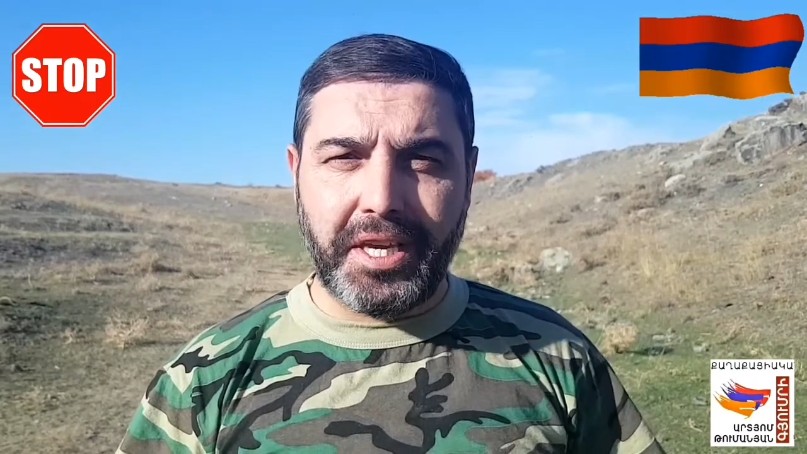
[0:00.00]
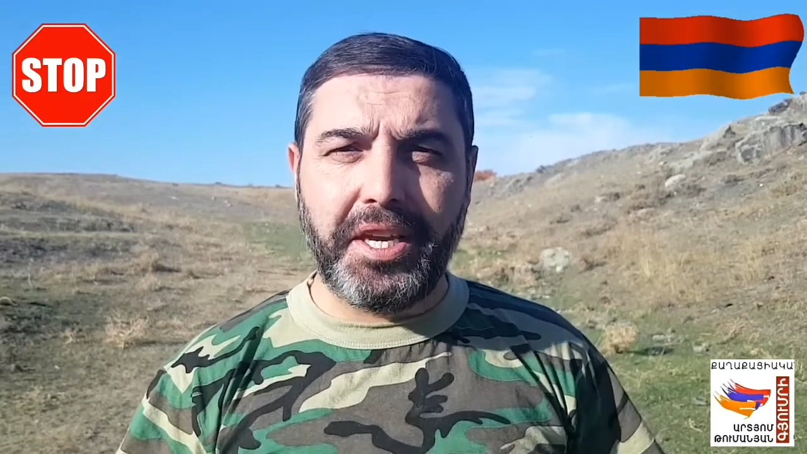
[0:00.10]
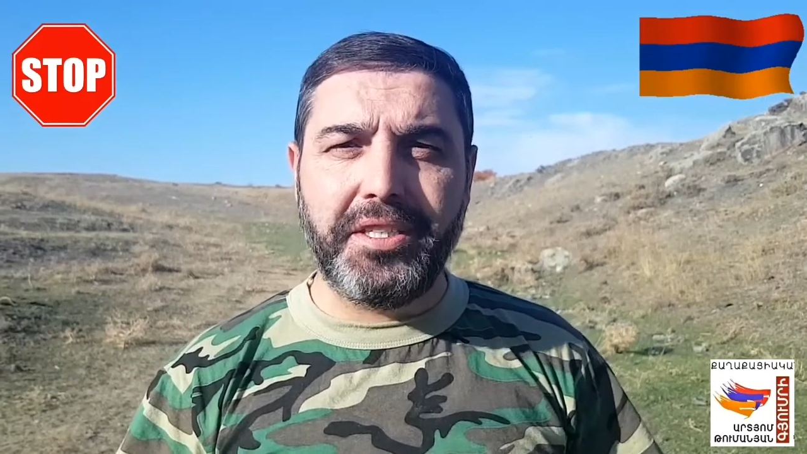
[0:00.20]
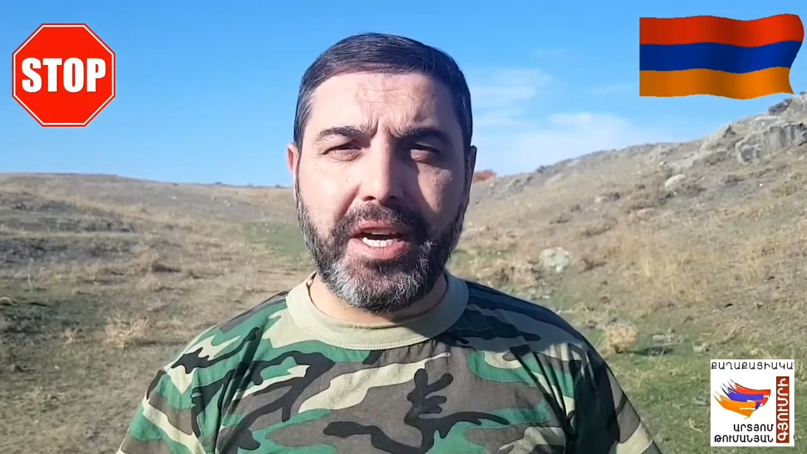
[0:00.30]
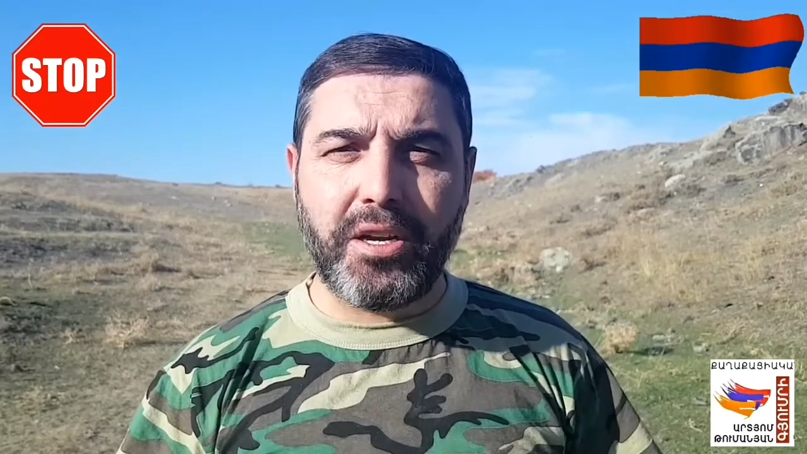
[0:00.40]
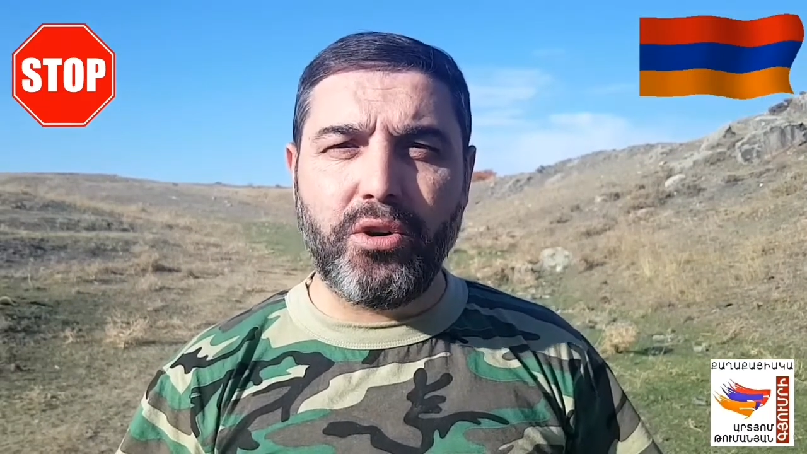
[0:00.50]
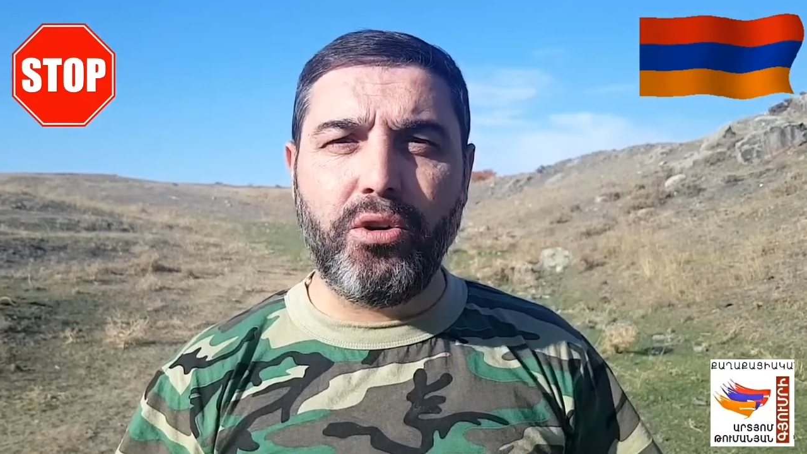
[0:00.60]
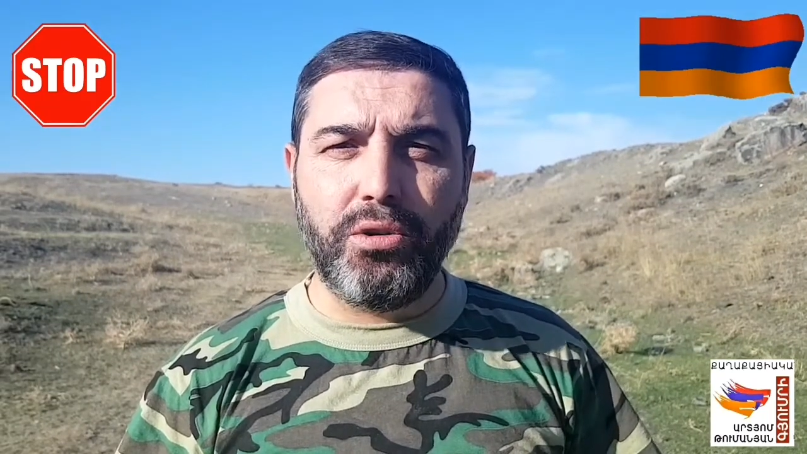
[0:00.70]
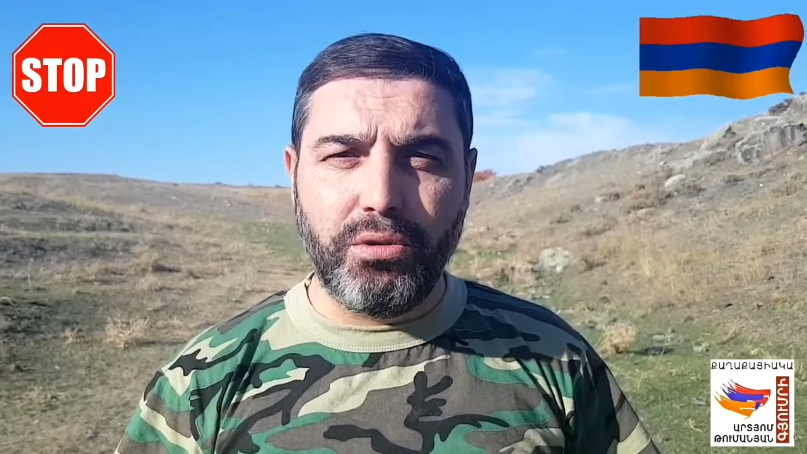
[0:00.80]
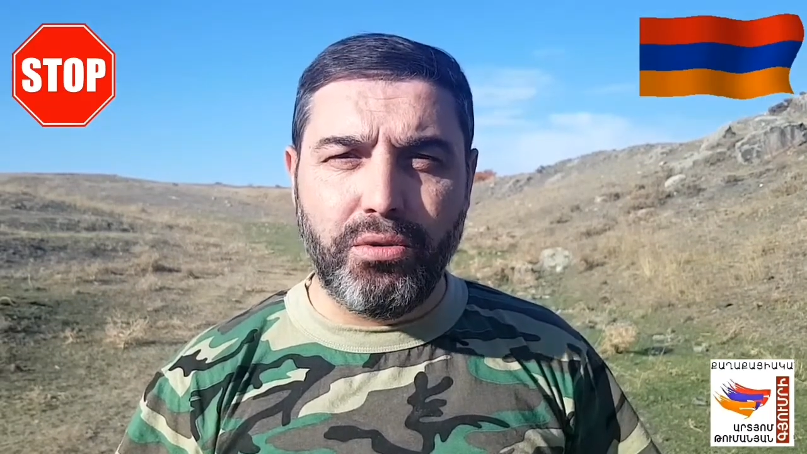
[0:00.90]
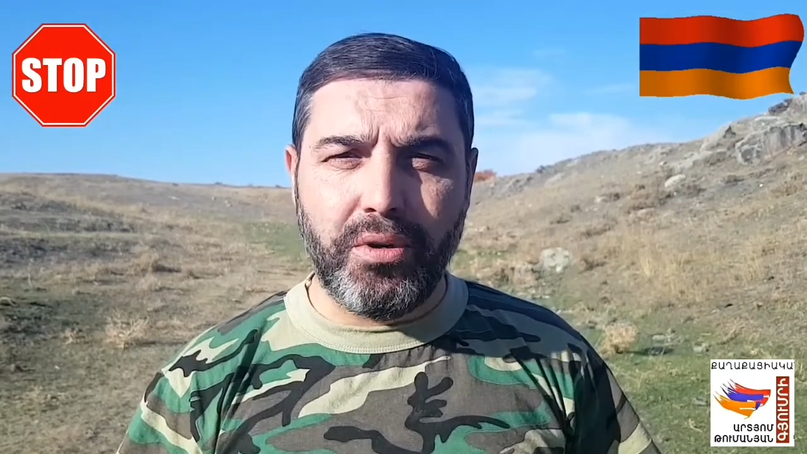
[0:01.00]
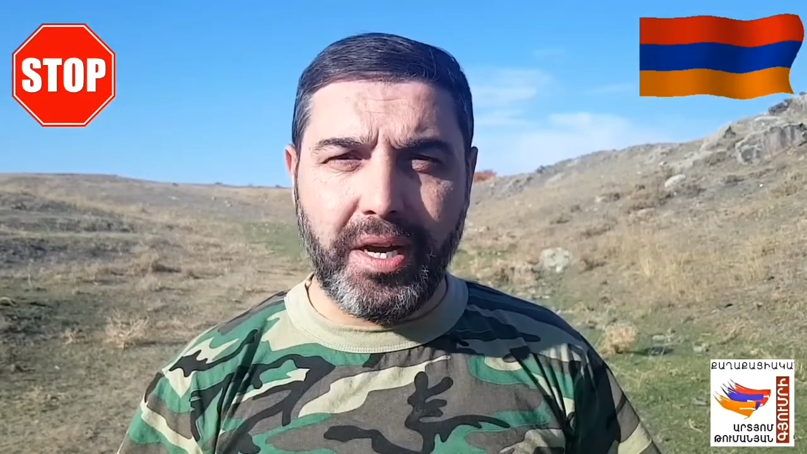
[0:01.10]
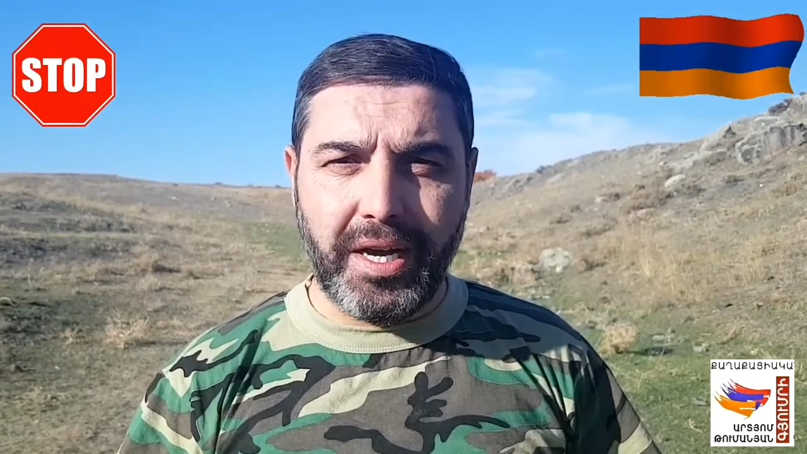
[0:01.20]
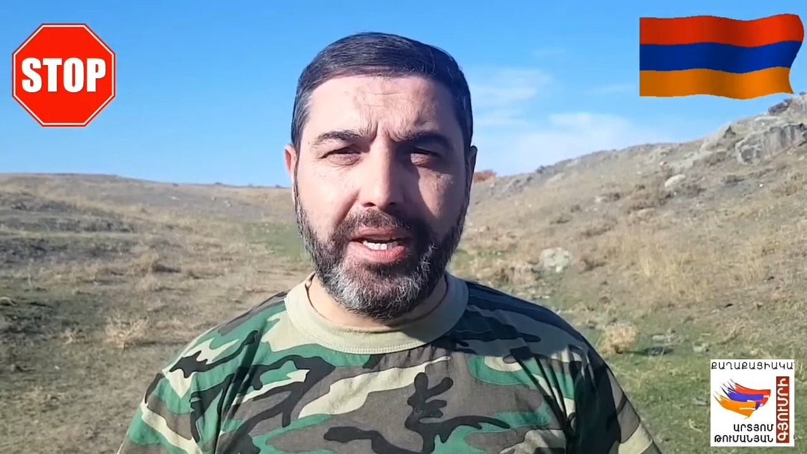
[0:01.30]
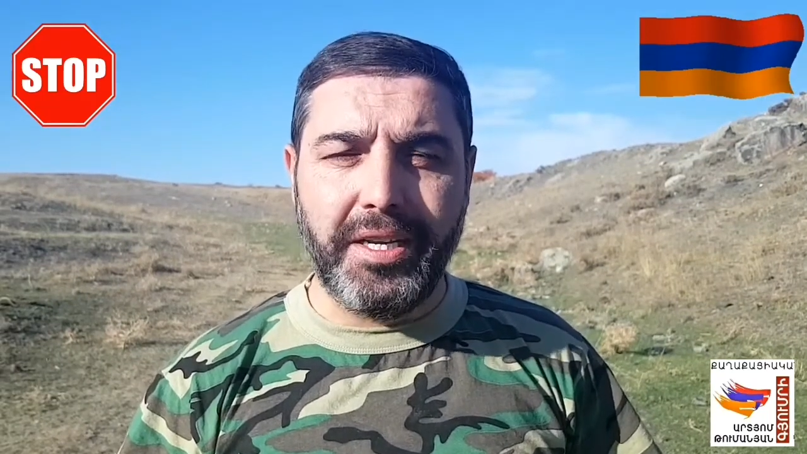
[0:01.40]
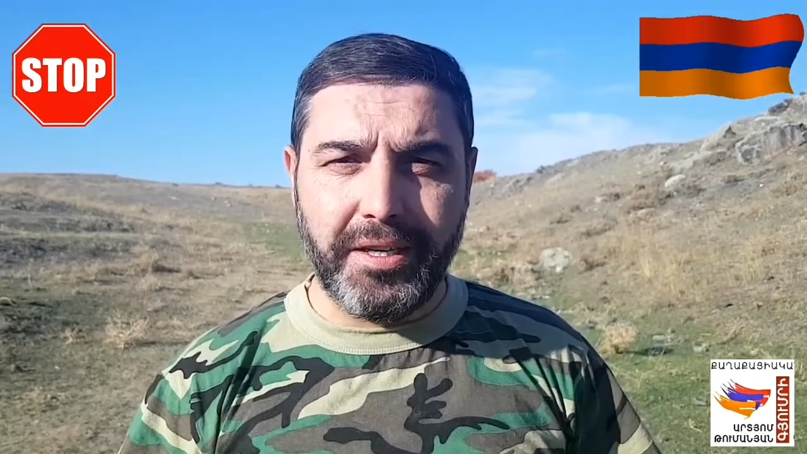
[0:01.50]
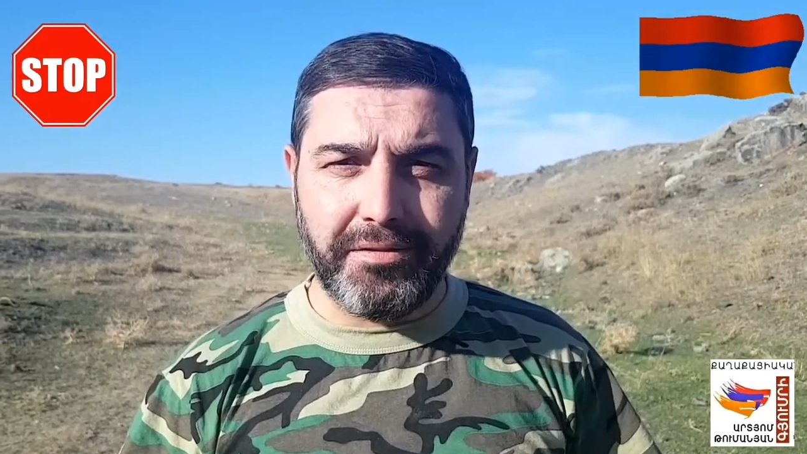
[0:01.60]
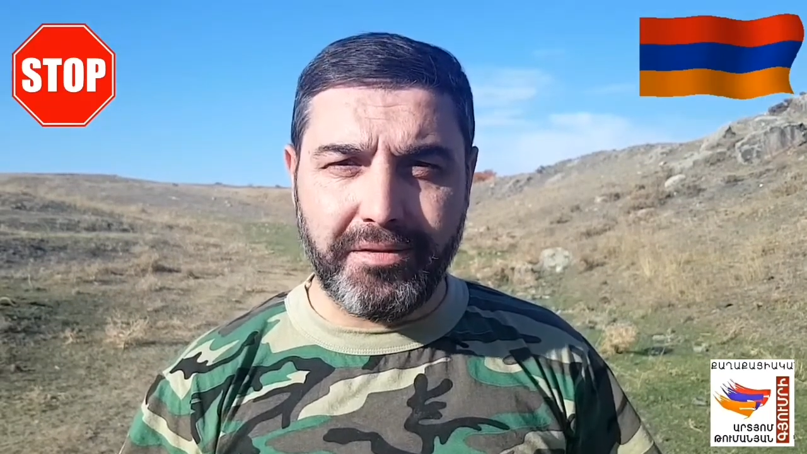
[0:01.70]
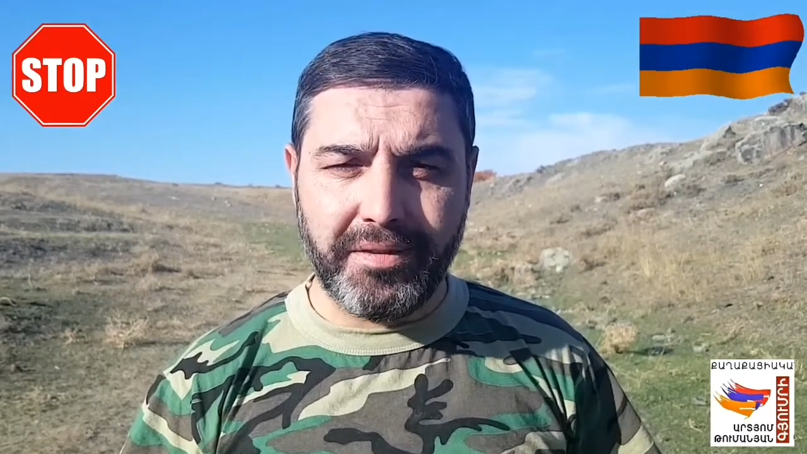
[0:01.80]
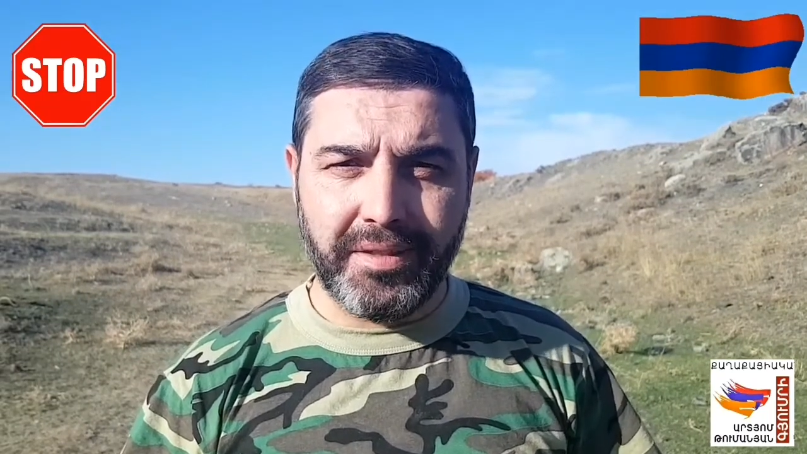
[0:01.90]
Гейдароглу
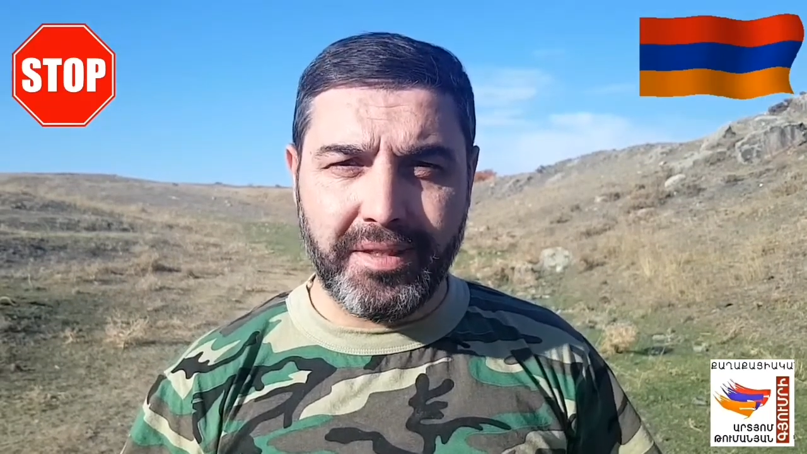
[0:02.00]
Алиев.